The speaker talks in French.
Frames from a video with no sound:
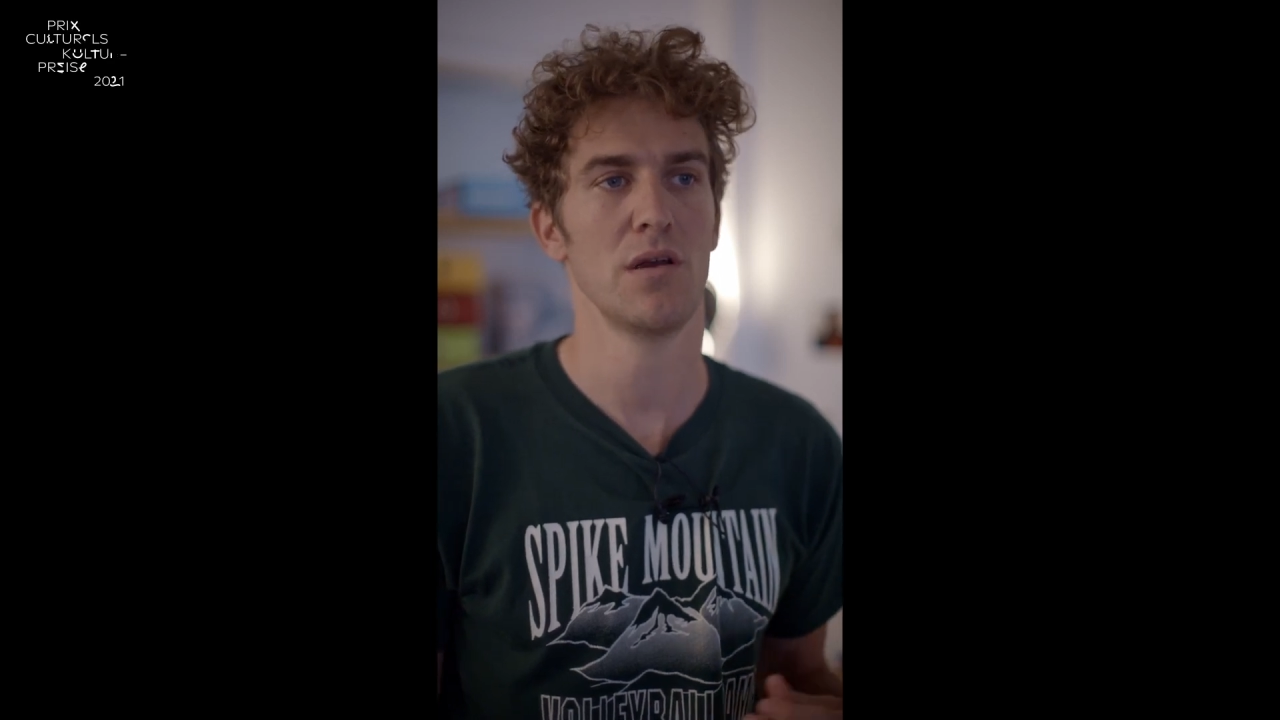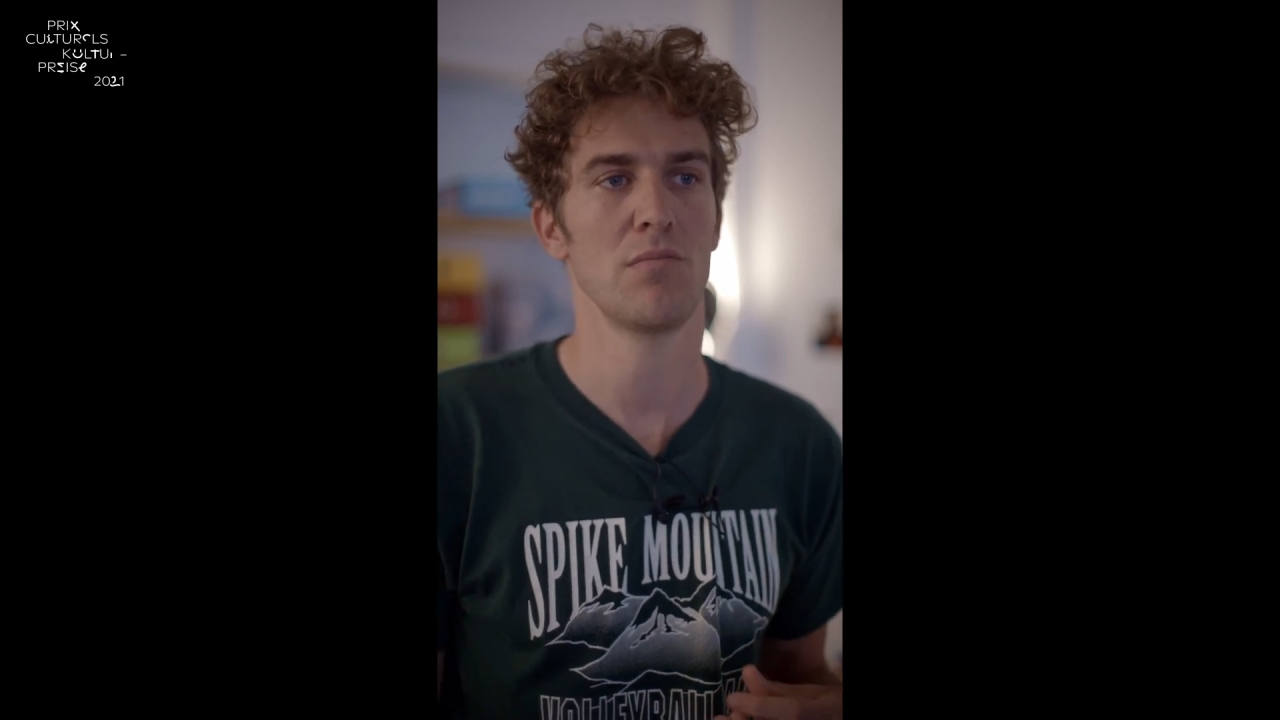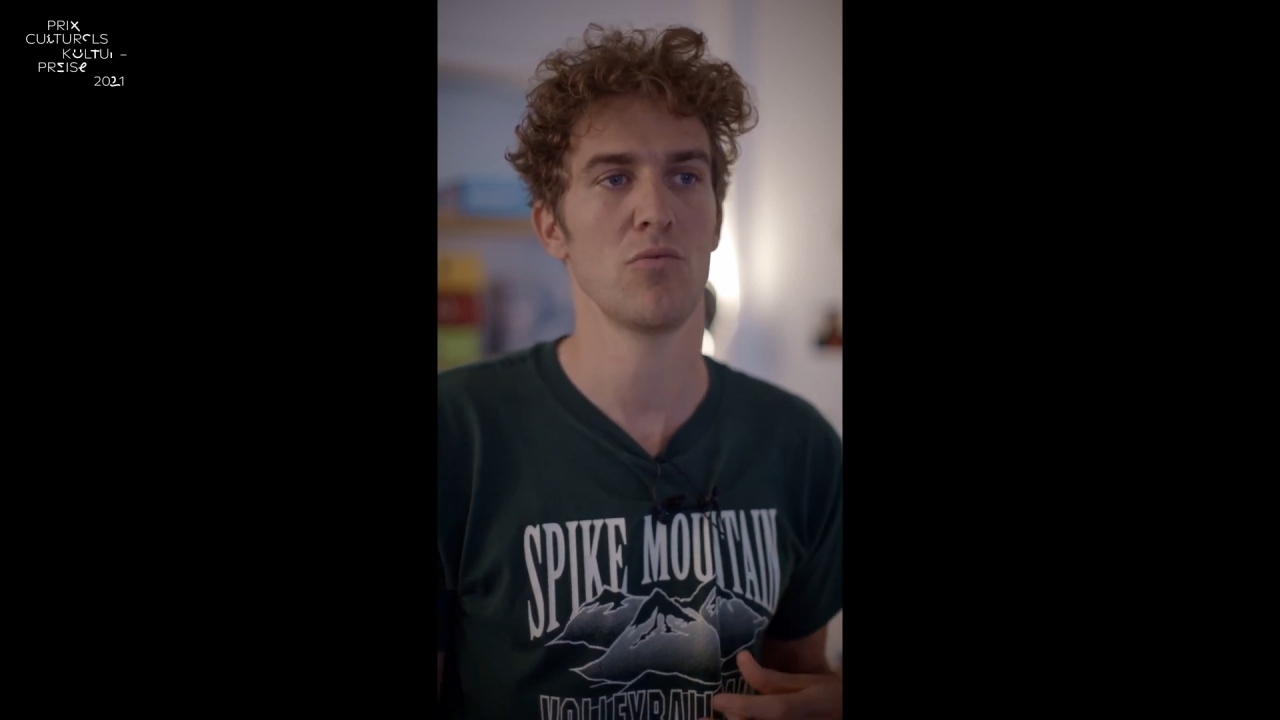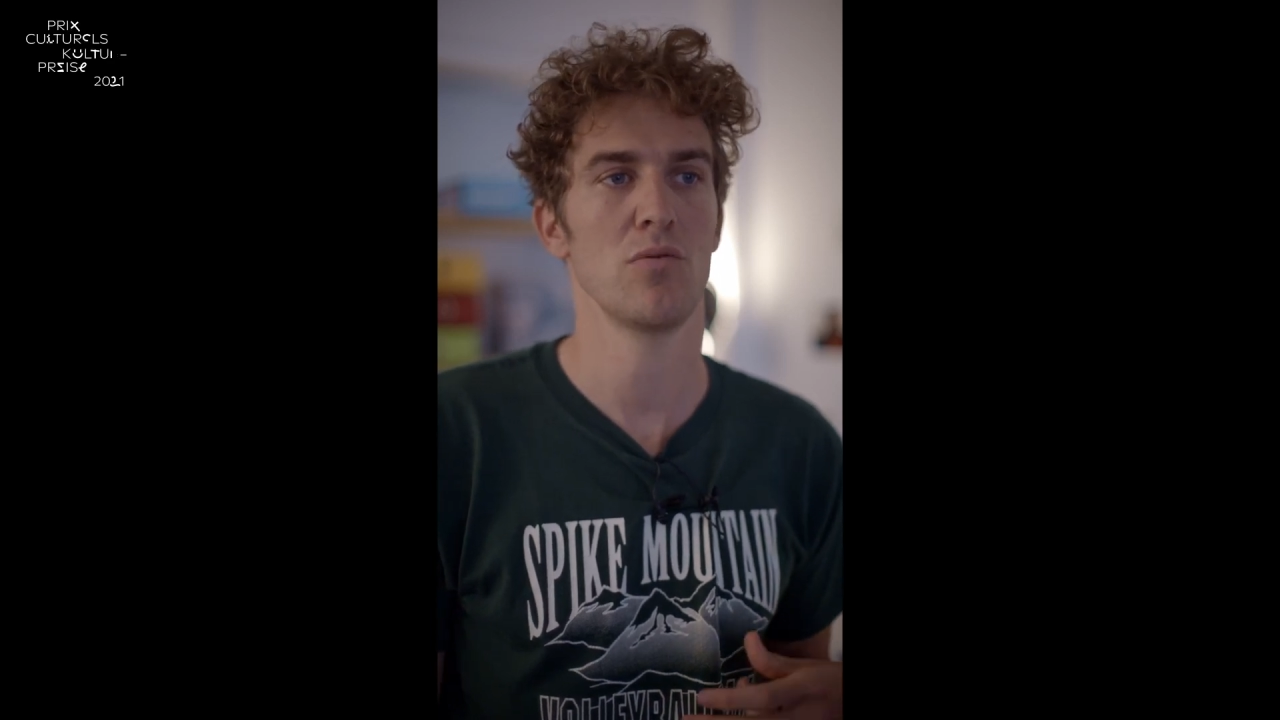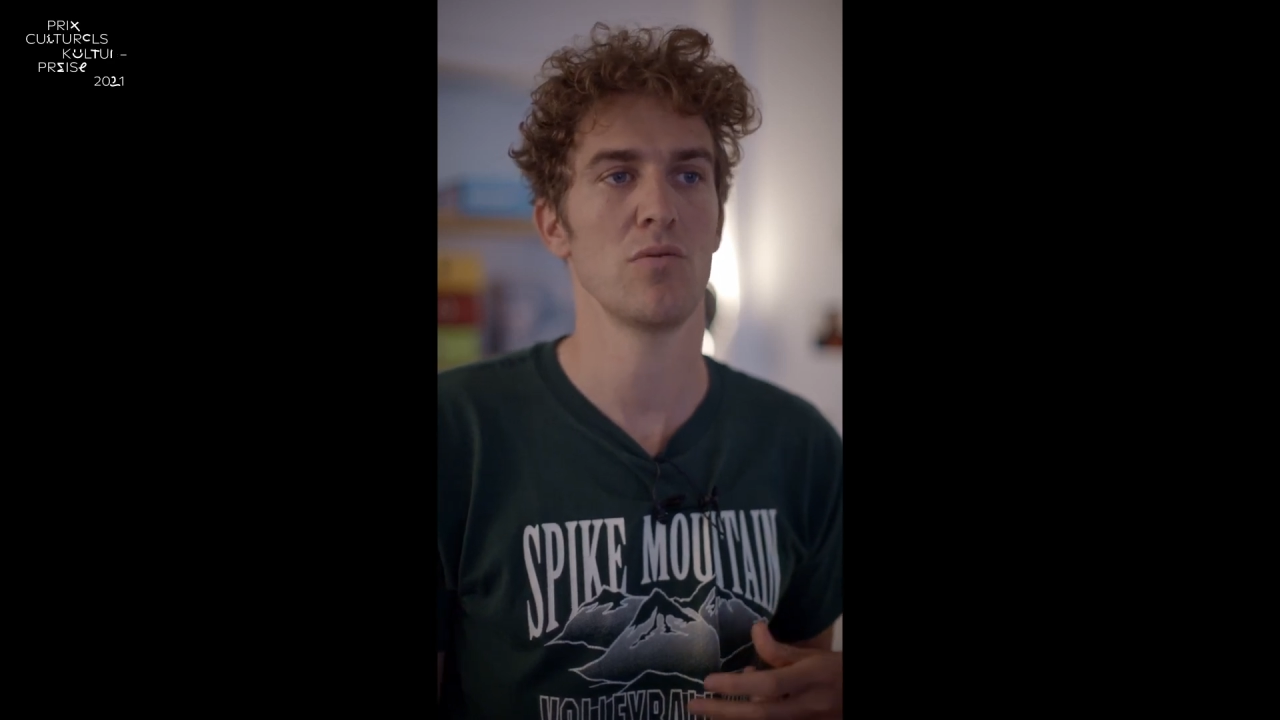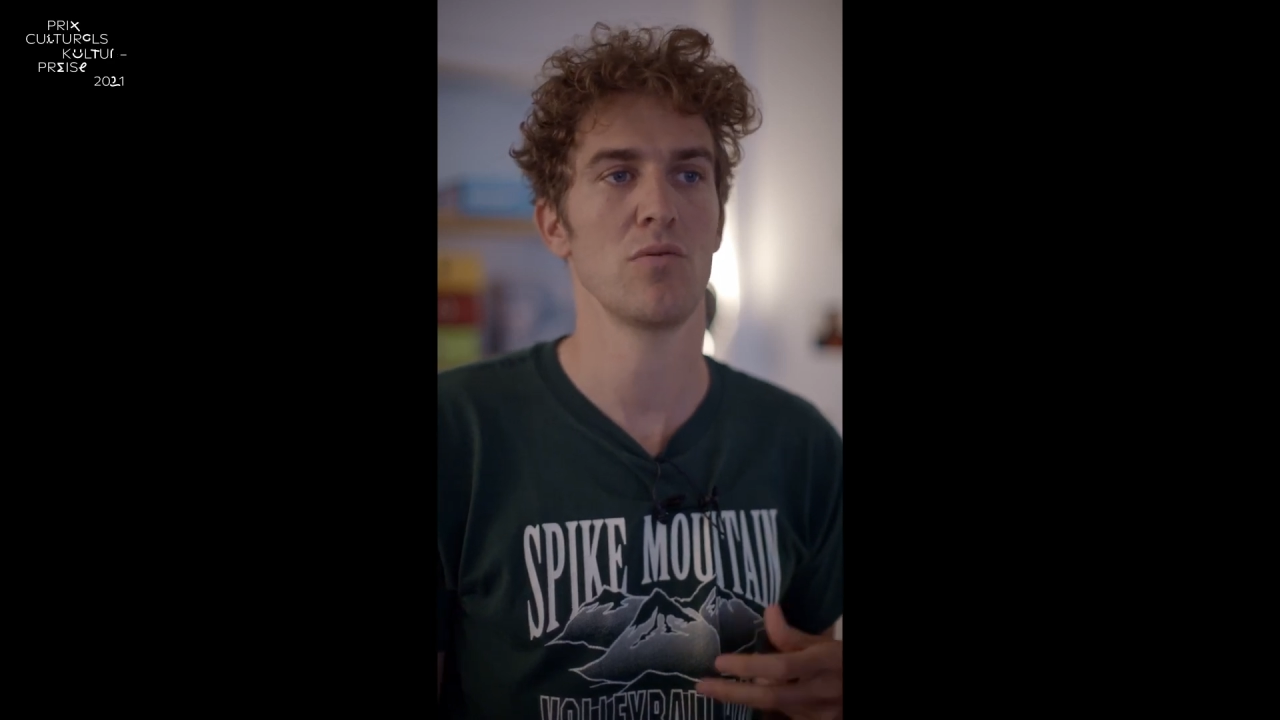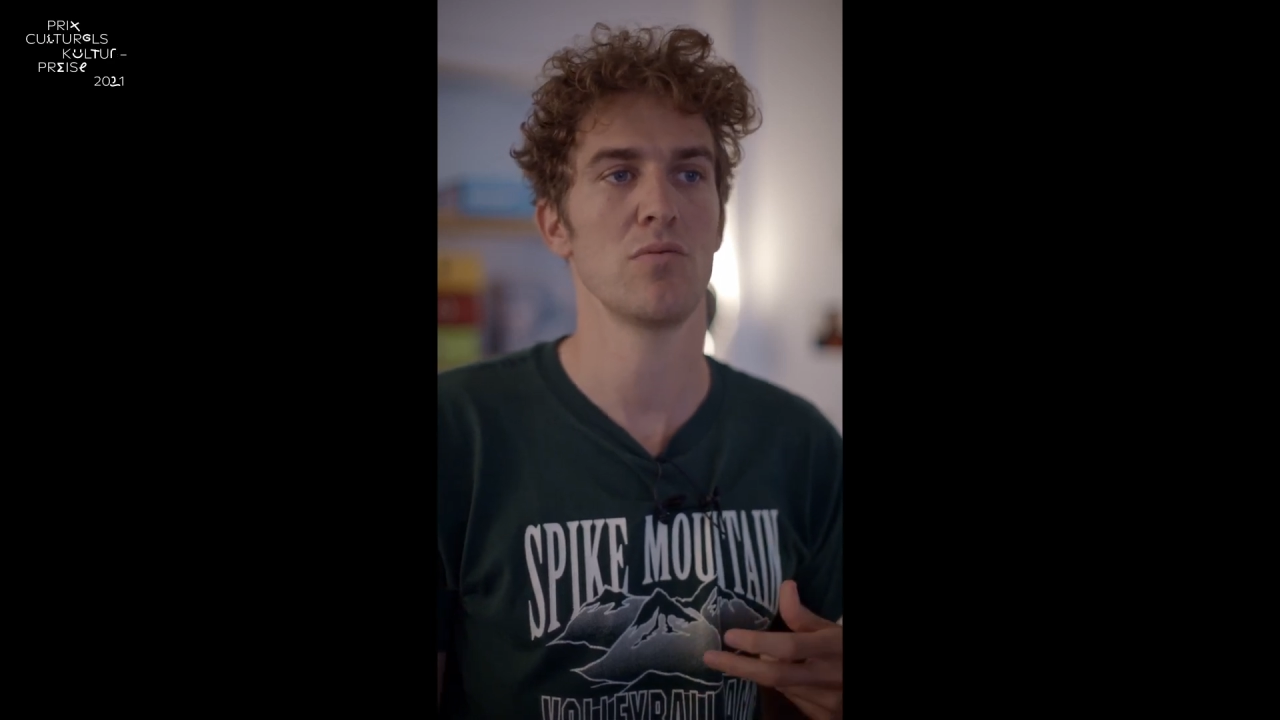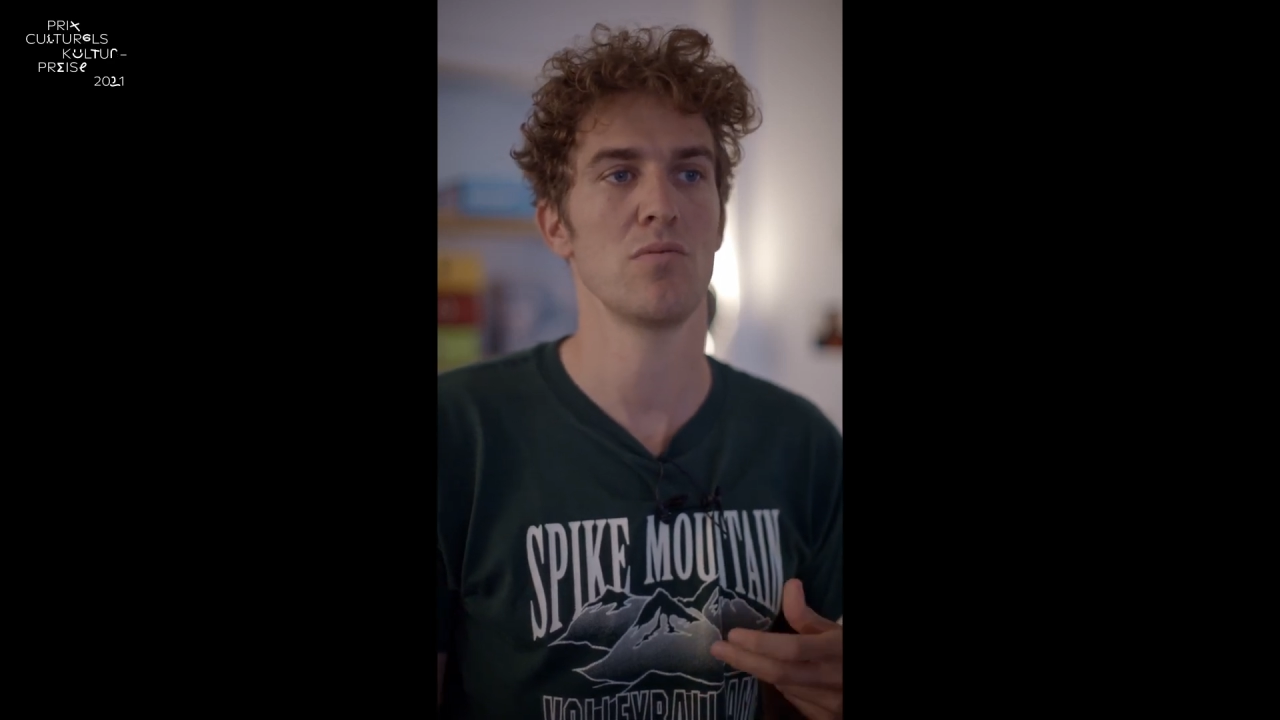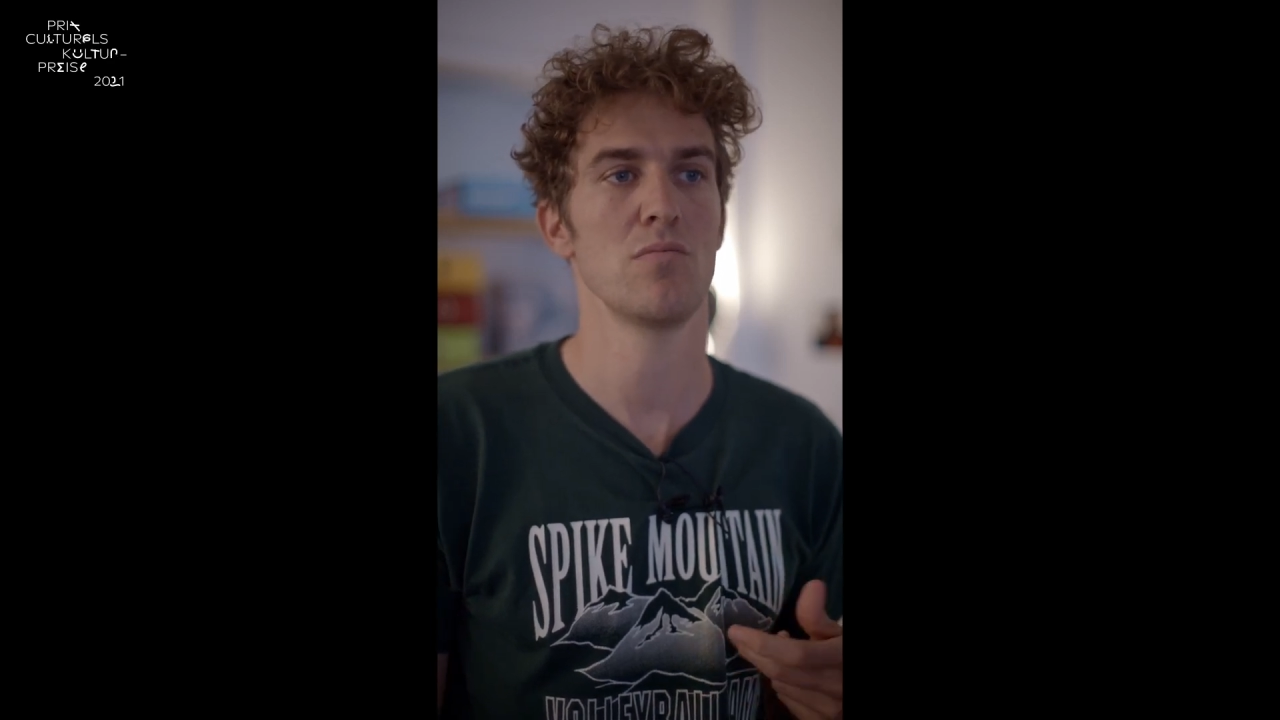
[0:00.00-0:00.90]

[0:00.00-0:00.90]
elle me